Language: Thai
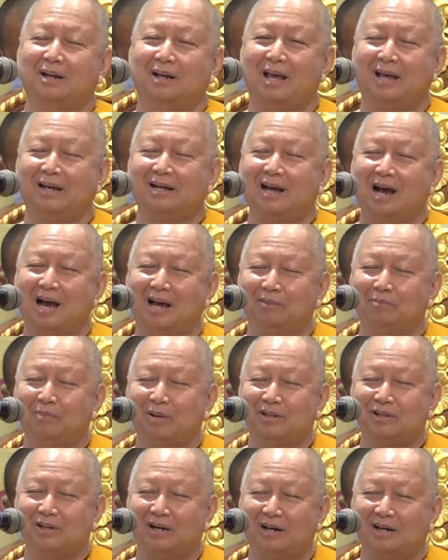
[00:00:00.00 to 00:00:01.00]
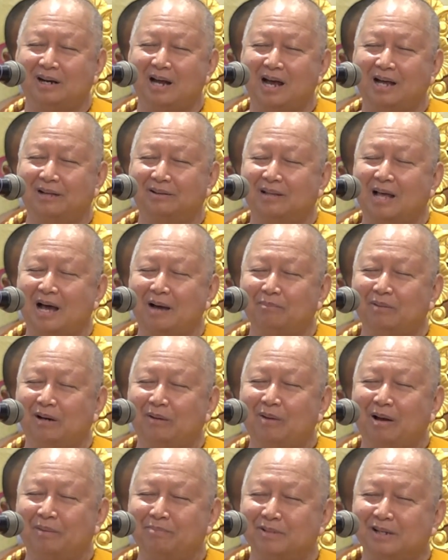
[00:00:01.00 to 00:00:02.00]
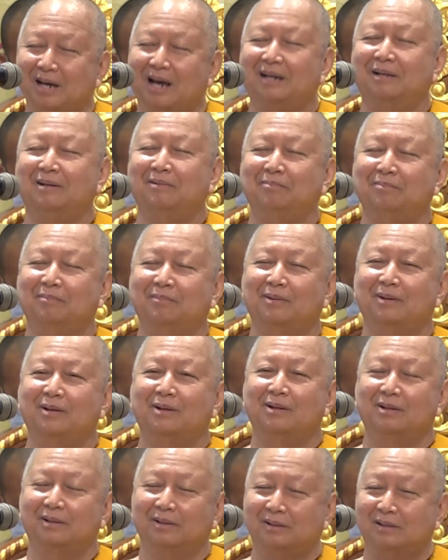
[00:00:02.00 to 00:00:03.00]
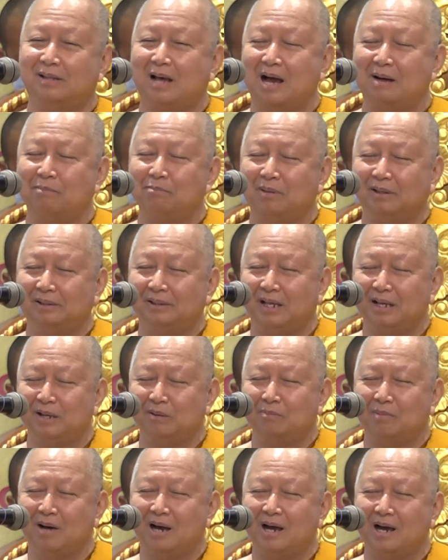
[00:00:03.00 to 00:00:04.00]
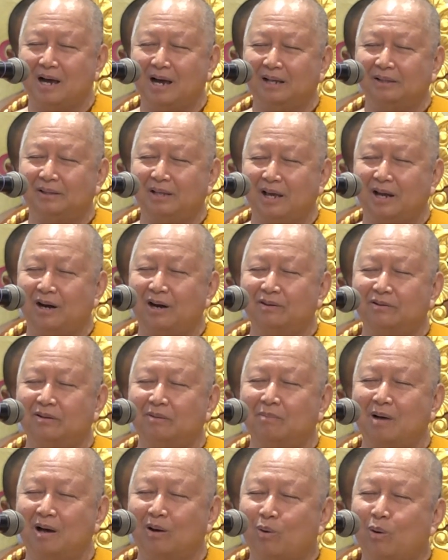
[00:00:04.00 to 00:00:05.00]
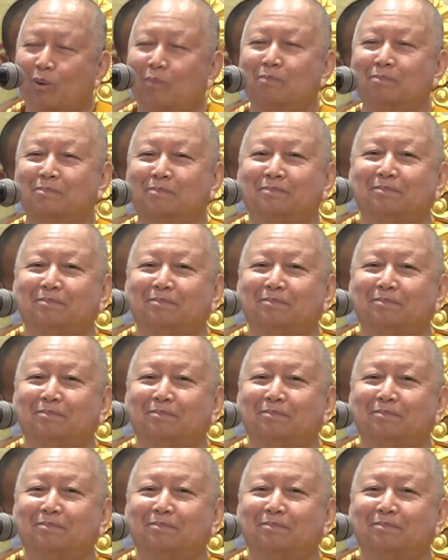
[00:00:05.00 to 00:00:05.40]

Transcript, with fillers: ในการพิจารณาตามลำดับชั้นตามมติมหาเถรสมาคม